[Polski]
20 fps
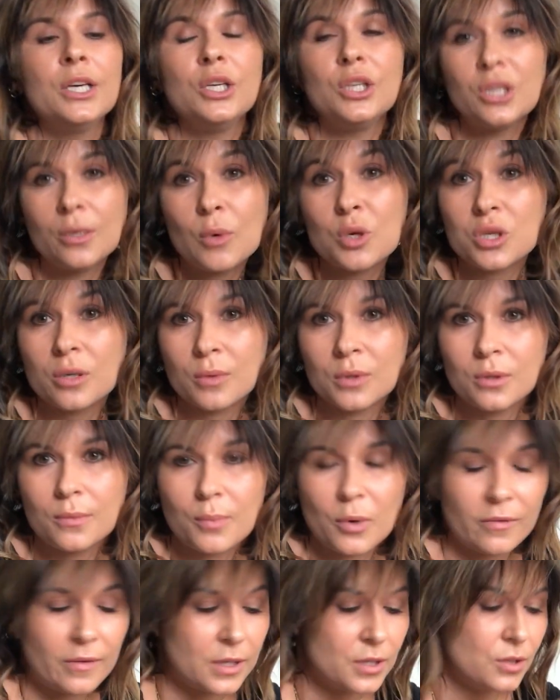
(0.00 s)
i nie możemy
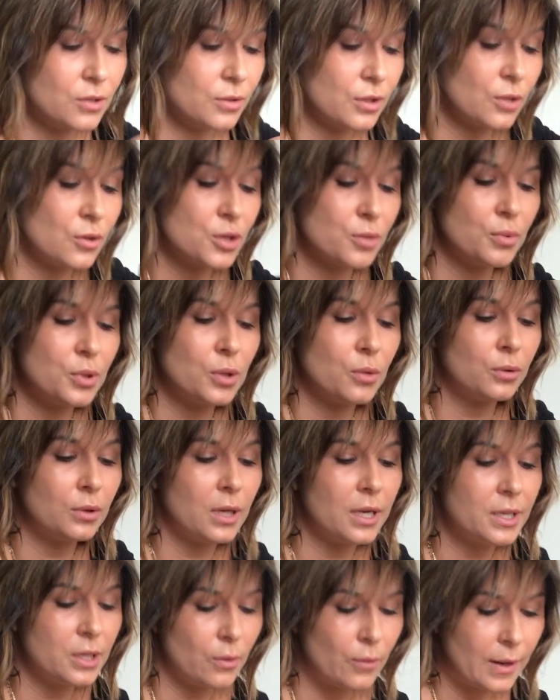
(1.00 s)
doprowadzić do tego, żeby się
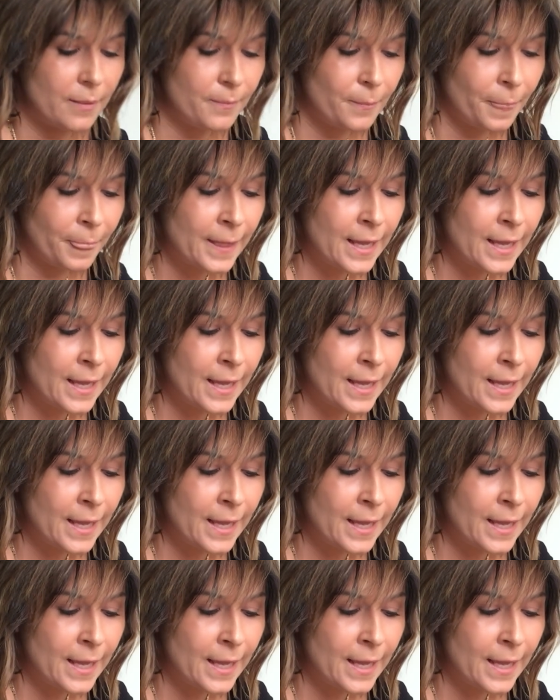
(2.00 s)
utleniła.